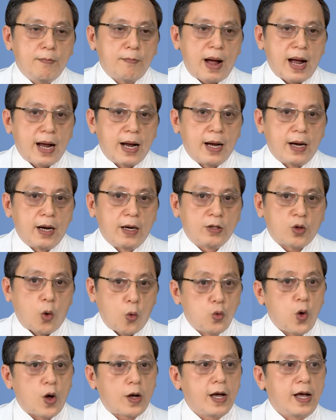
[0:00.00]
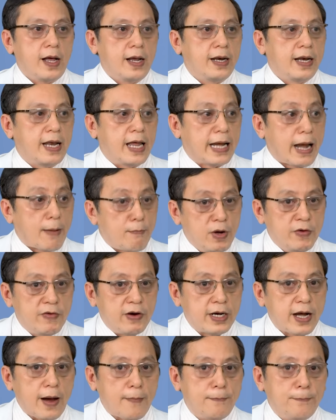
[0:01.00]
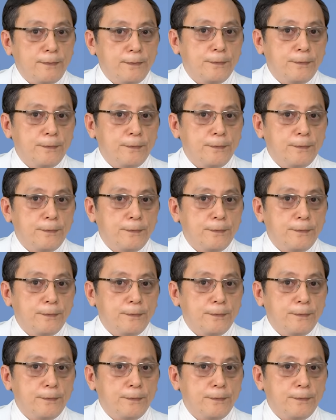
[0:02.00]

bằng thủ thuật là 50 phần trăm